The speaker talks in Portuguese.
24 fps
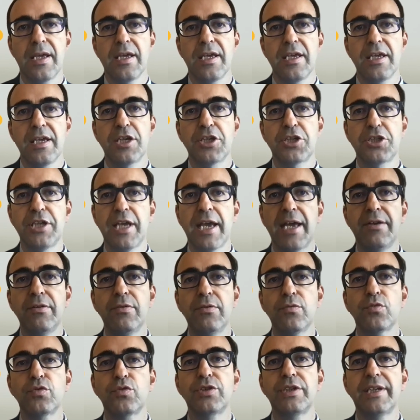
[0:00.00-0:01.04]
Este
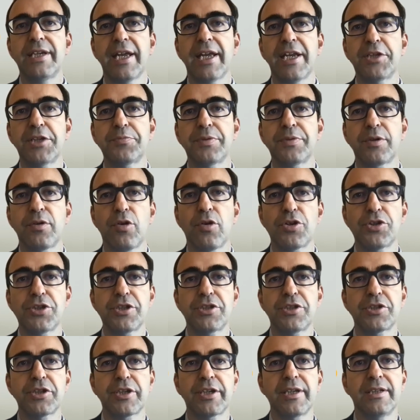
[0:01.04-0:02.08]
ano, os inquéritos
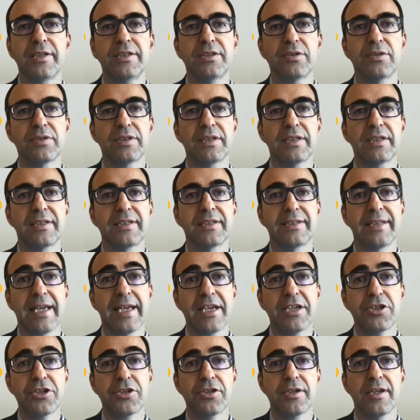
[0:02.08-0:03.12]
pedagógicos realizam-se entre
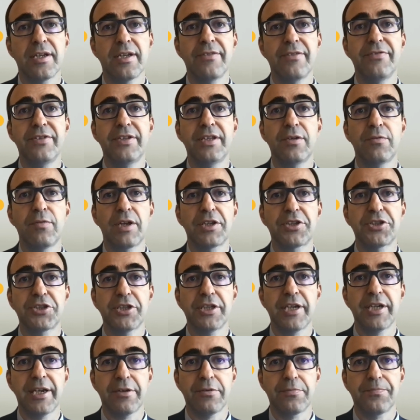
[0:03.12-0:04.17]
10 a 24 de
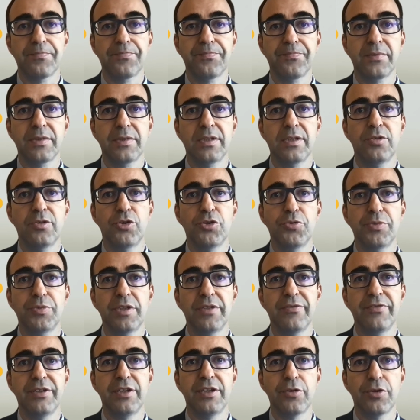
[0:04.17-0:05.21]
janeiro de
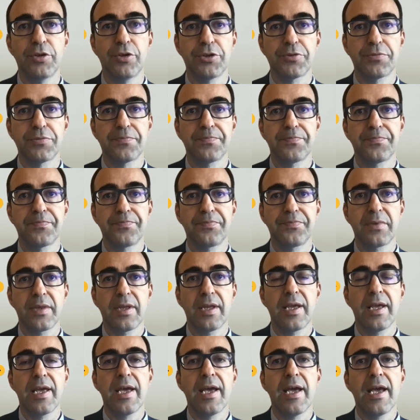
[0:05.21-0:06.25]
2022.
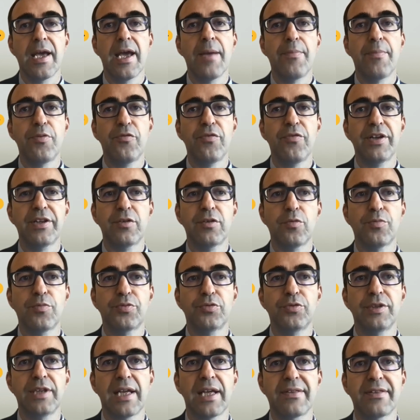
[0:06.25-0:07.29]
Aproveite a
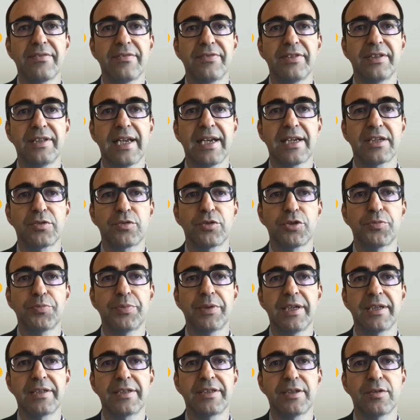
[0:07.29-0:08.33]
oportunidade de avaliar a sua
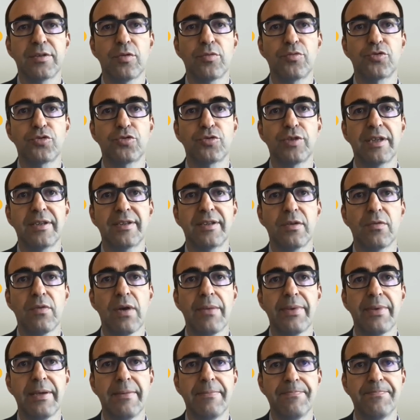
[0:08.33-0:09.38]
experiência como estudante da
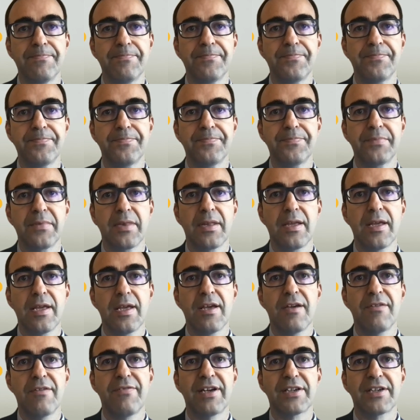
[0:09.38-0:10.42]
UAB.
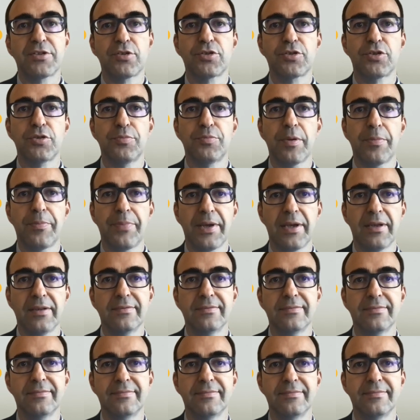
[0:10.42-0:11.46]
Faça o seu
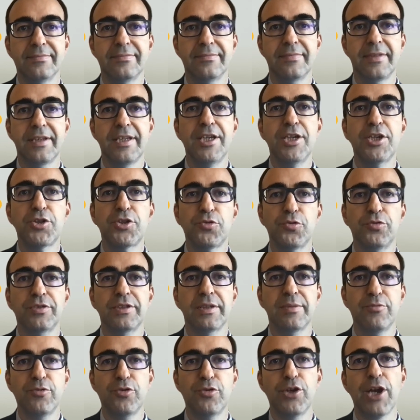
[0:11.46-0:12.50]
papel e
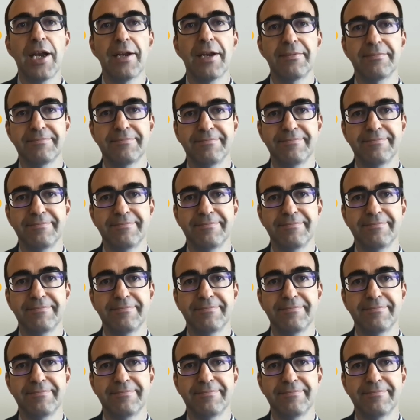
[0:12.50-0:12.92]
ajude-nos a melhorar.